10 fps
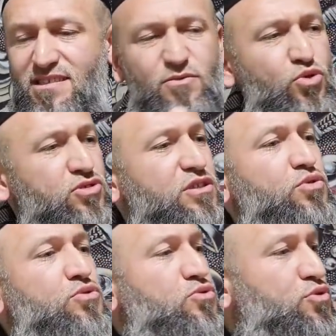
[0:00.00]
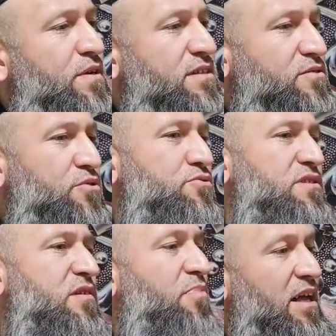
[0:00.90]
100, 200, 300 vardır. Gözünüzü
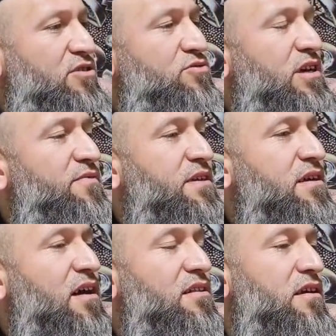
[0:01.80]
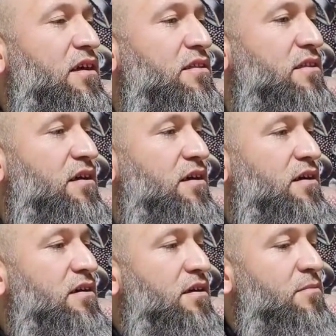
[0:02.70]
seveyim paylaş şu sayfayı da. Allah Allah.
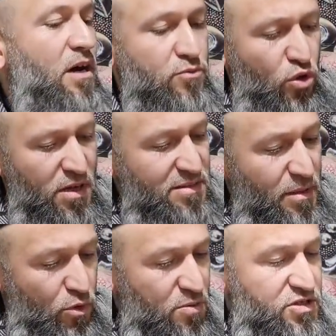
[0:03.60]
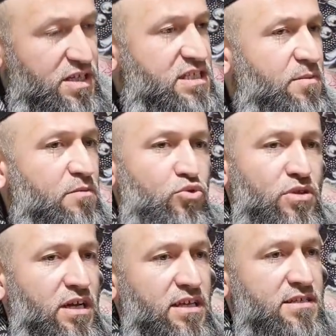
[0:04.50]
Bak normalde ben böyle bir şey istemedim
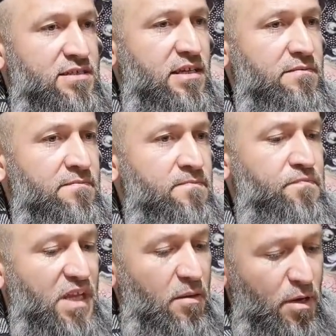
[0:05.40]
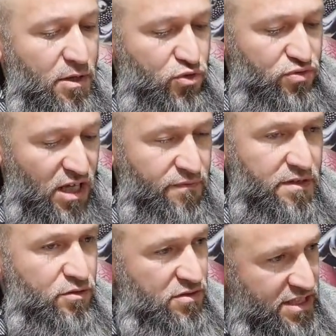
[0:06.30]
bugüne kadar sizden. Ama bak şu sayfa
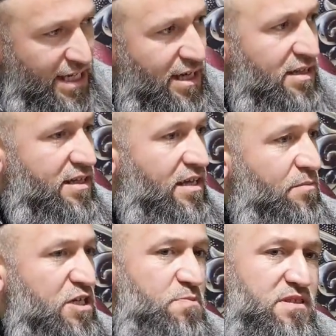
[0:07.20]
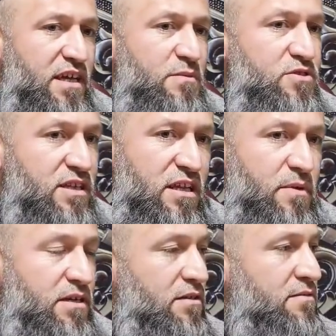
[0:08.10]
şey kaldı yani 5000 takip için ne demek?